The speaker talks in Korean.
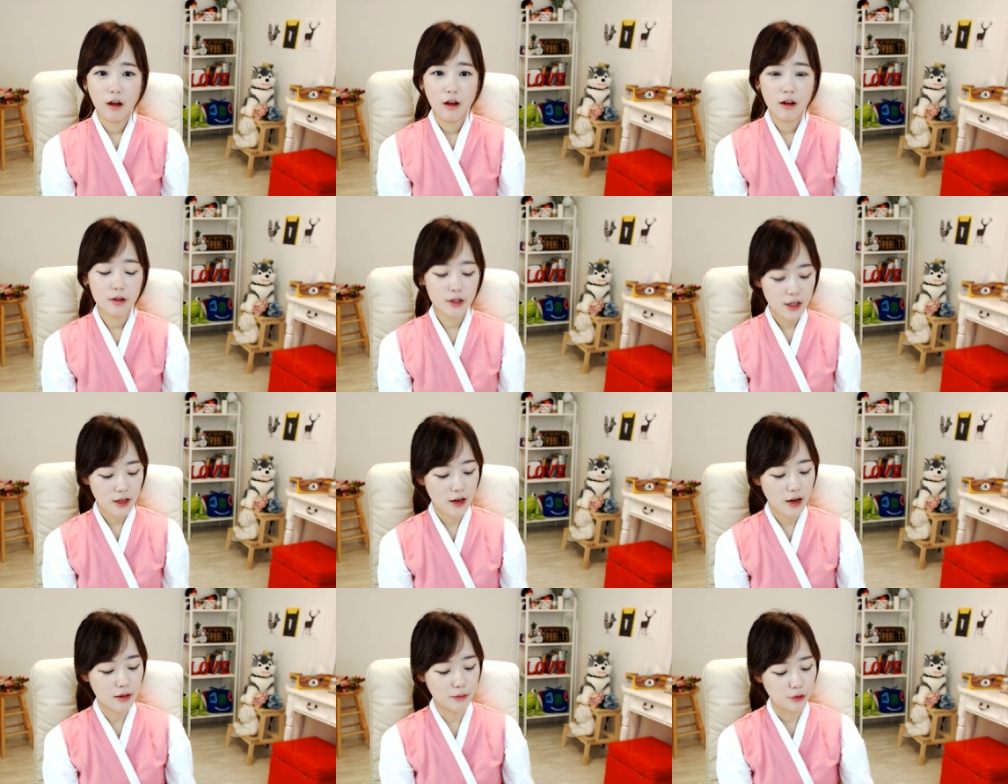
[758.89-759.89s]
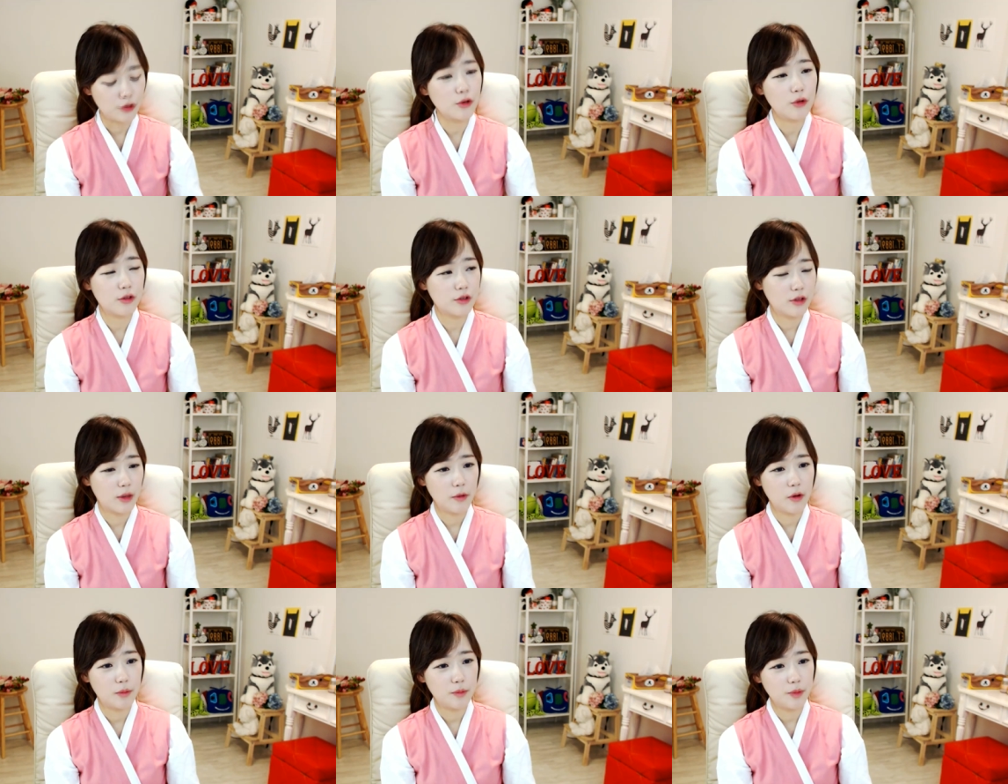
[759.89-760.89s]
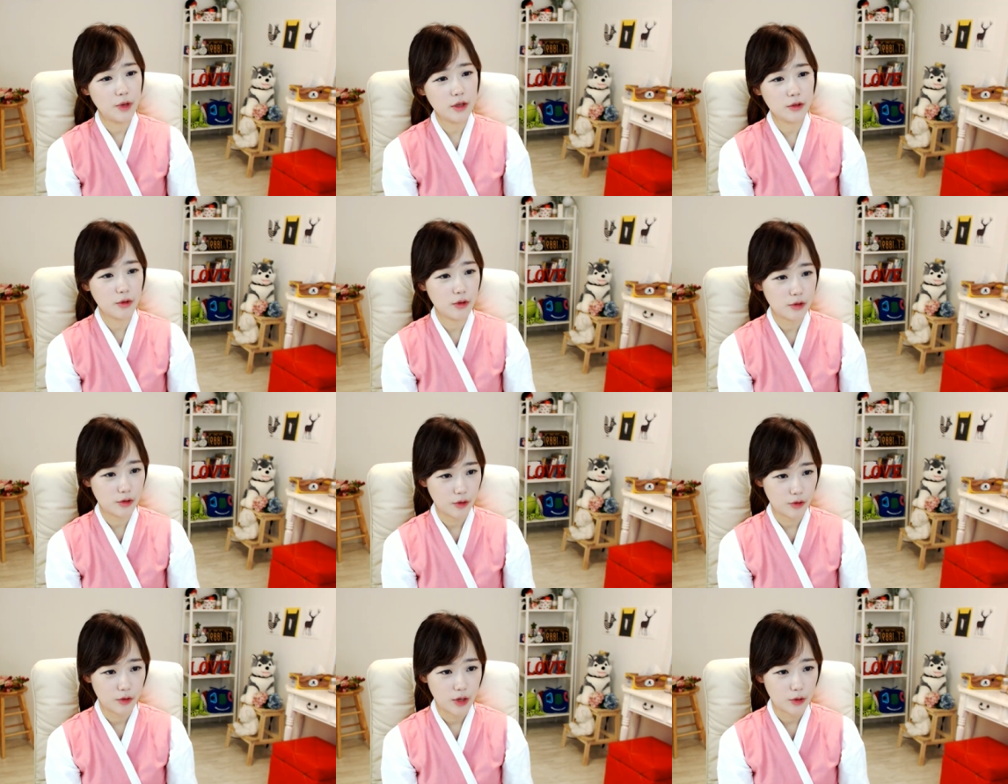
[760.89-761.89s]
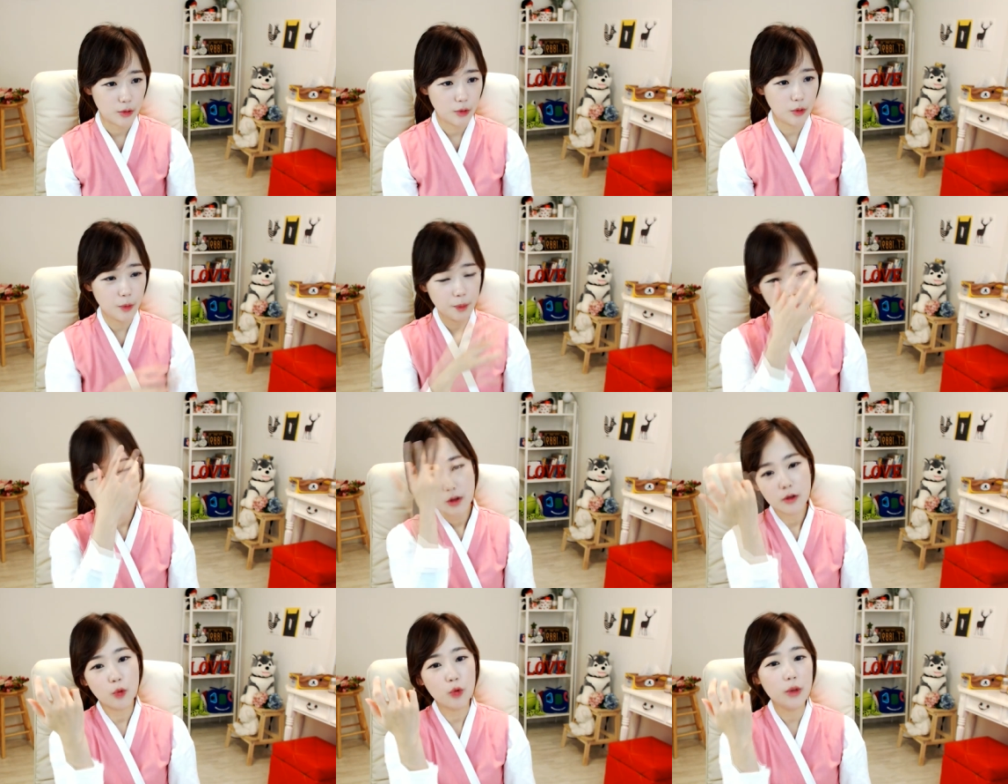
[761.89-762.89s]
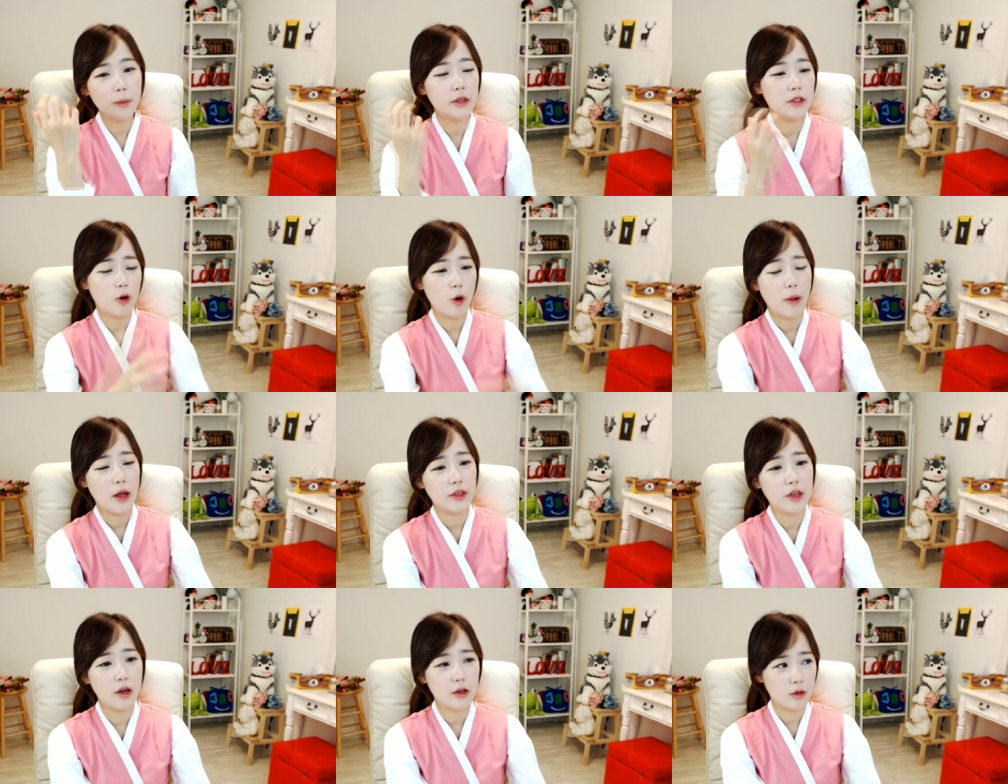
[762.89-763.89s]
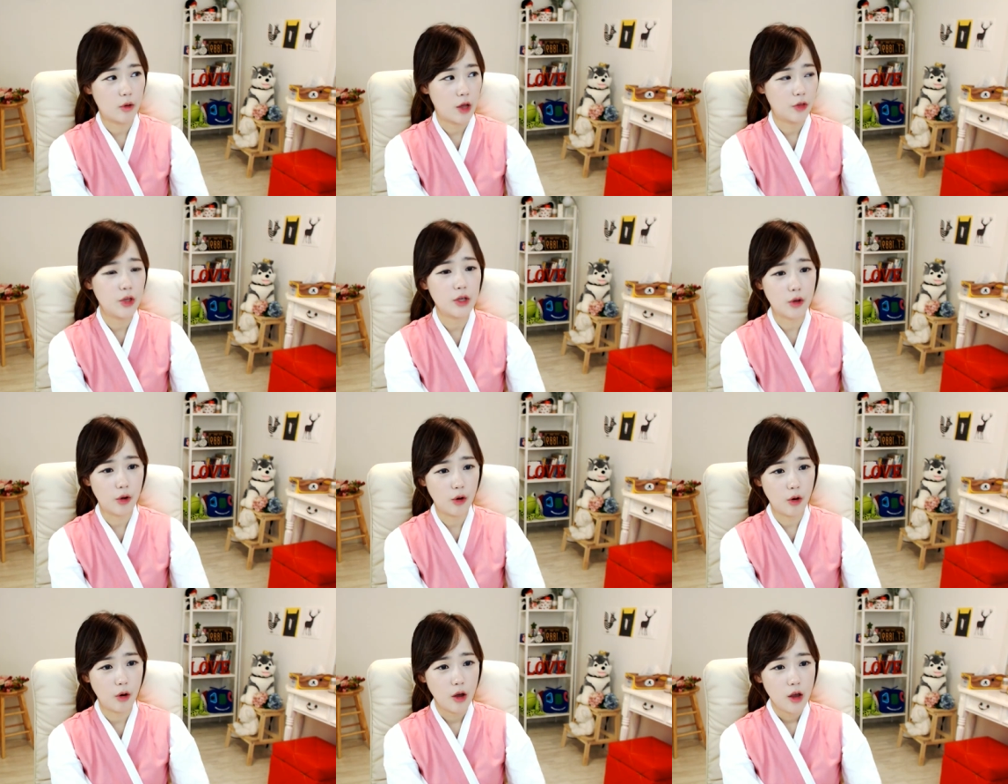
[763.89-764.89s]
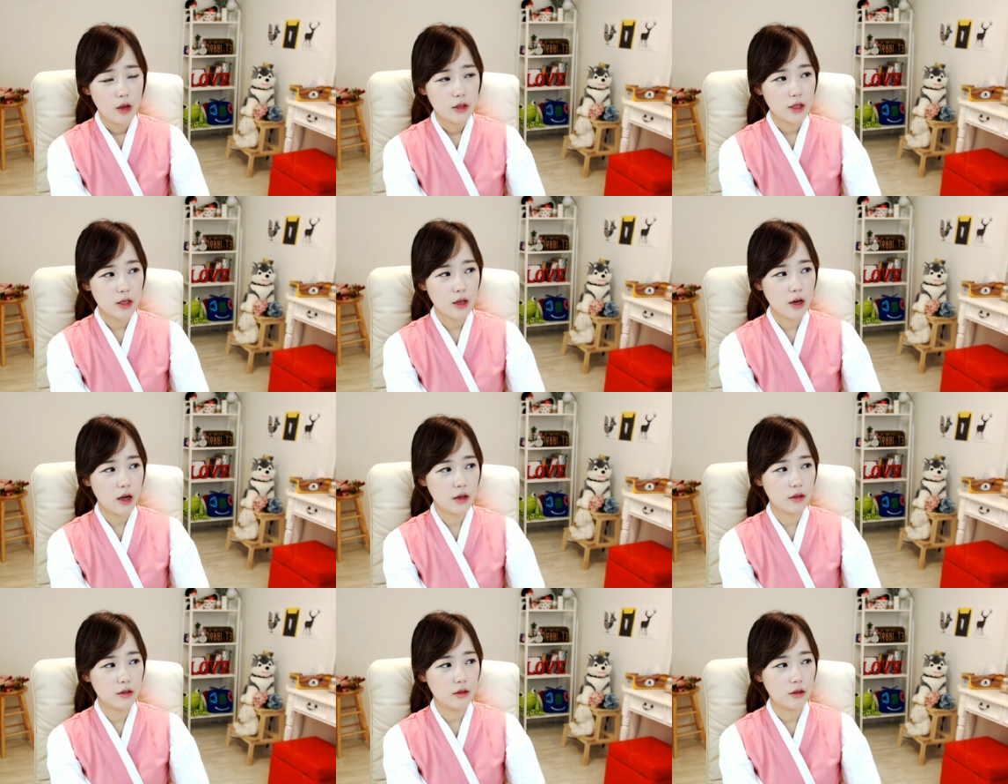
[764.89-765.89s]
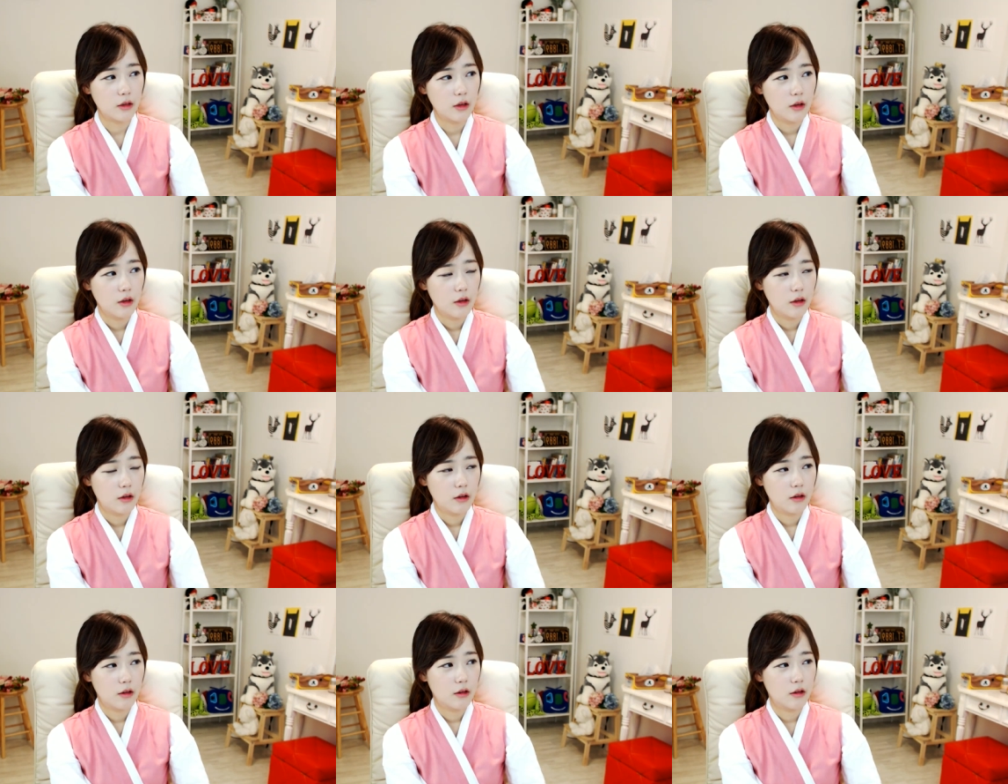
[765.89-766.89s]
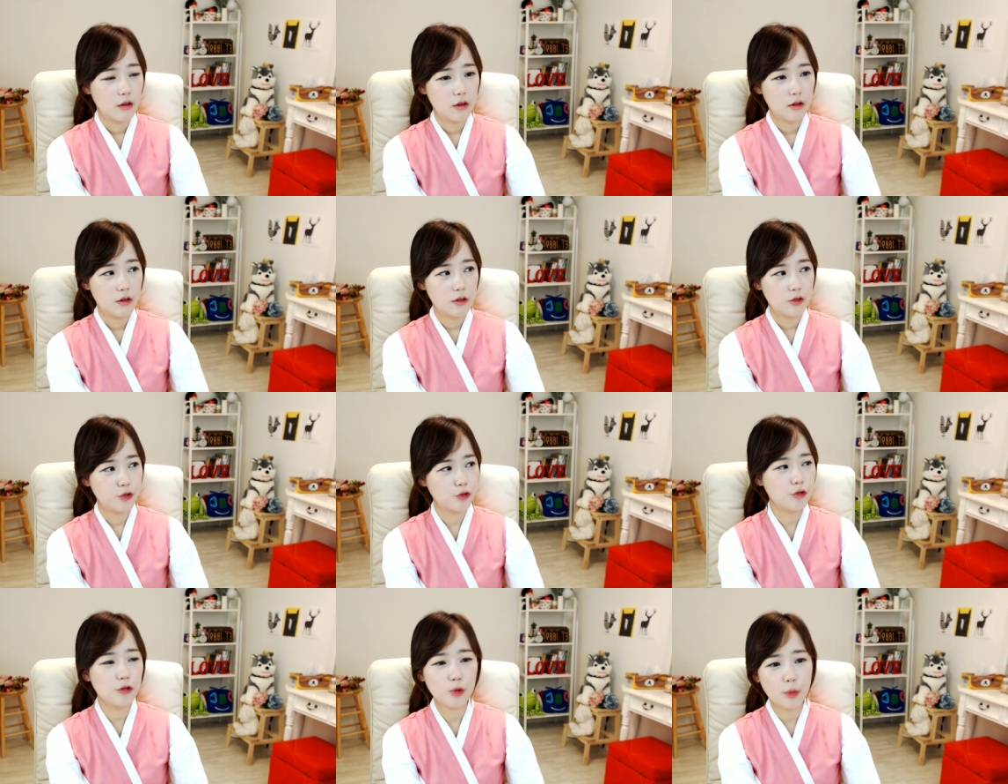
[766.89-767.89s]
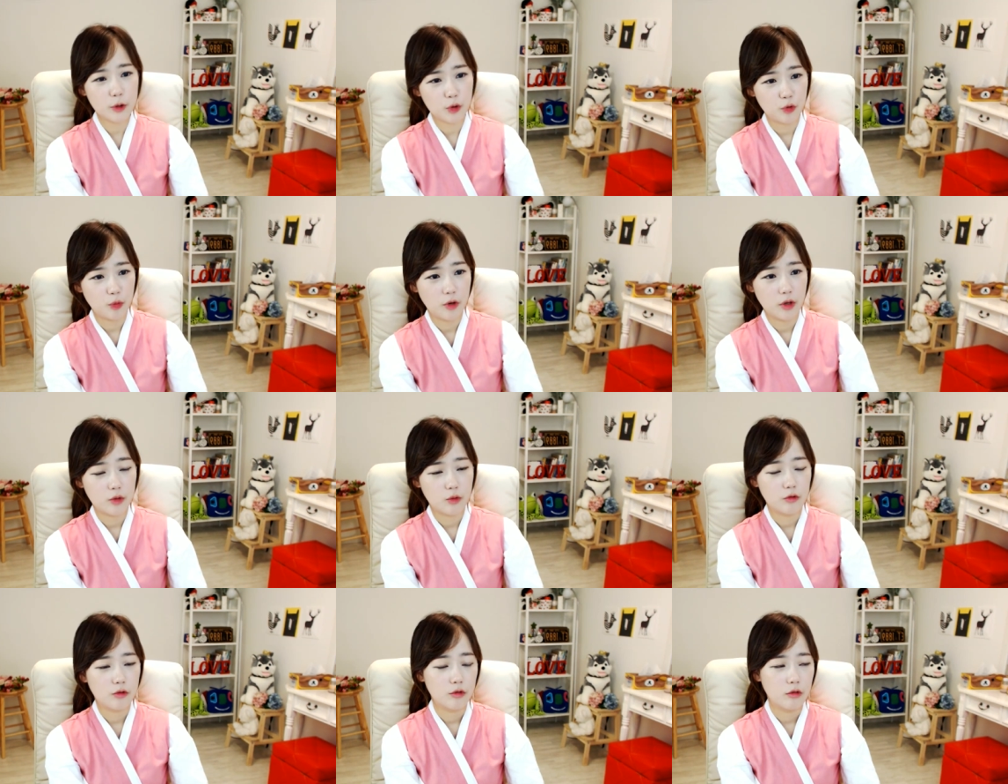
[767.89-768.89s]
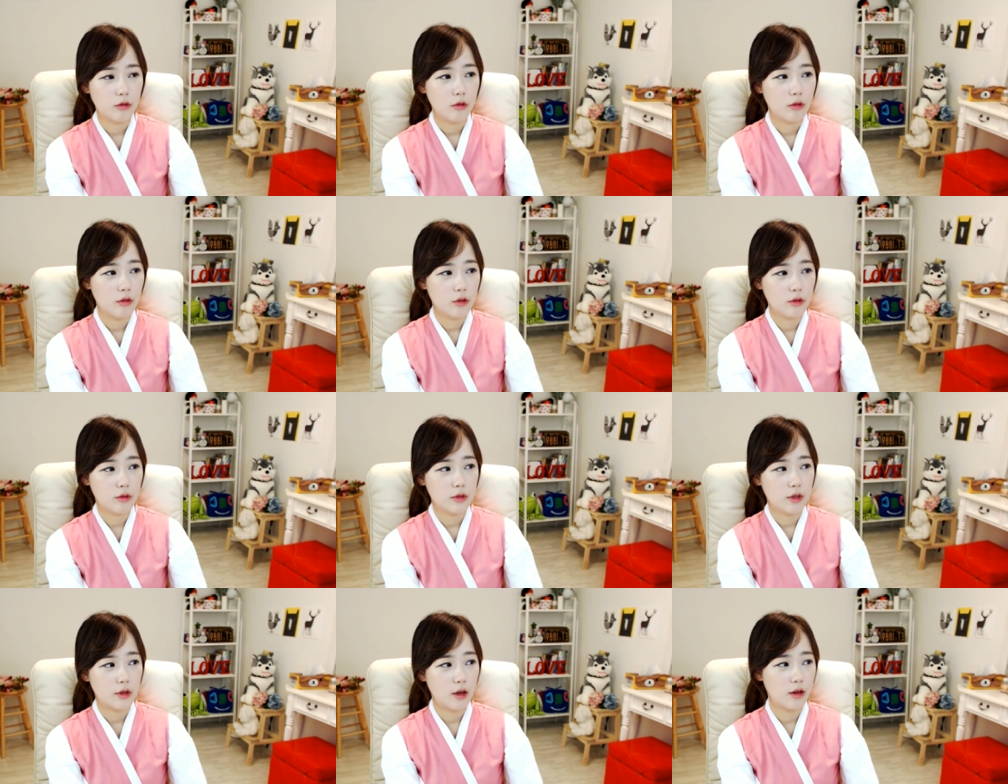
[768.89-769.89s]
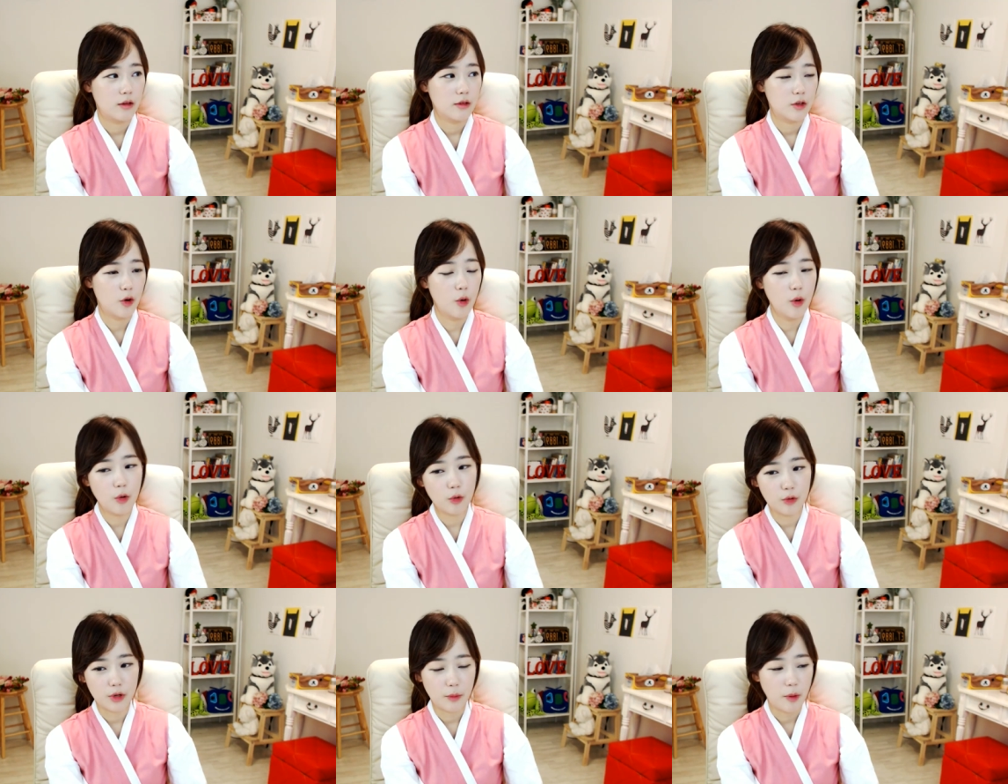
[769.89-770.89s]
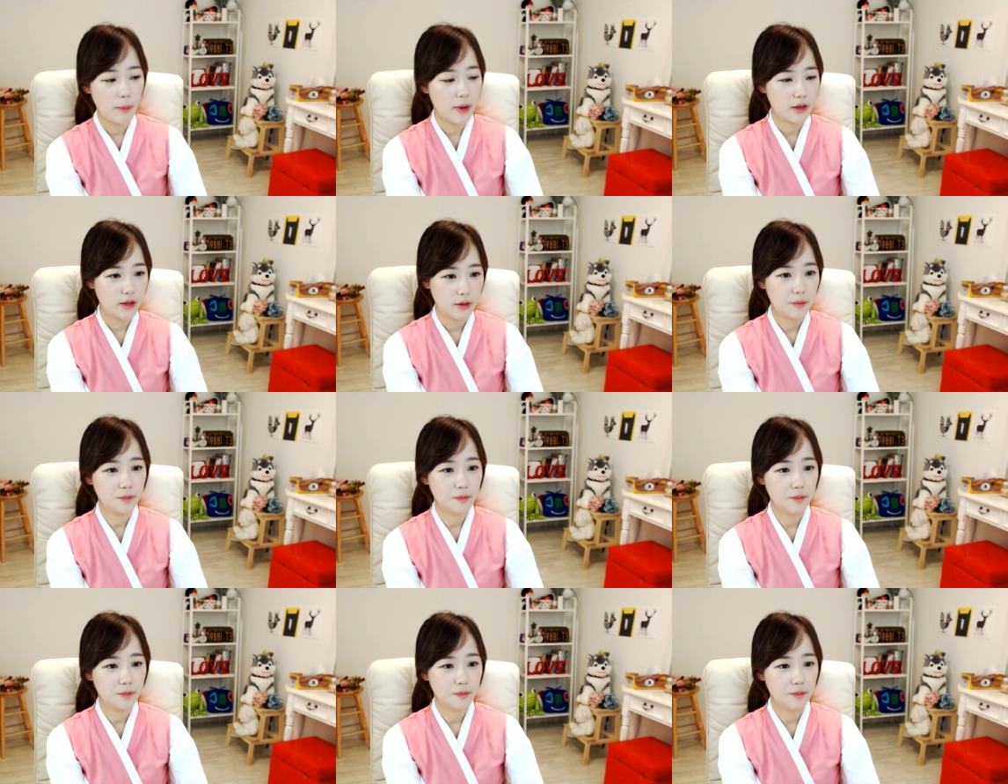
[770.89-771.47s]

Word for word: 그 세네갈은 무슨 어를 쓰냐면 프랑스어를 쓰거든요. 아직도 독립한 지가 얼마 안 돼가서 안 돼서 세네갈은 축구로만 좀 유명해졌고 그래서 이제 내일 영어로 그냥 몇 마디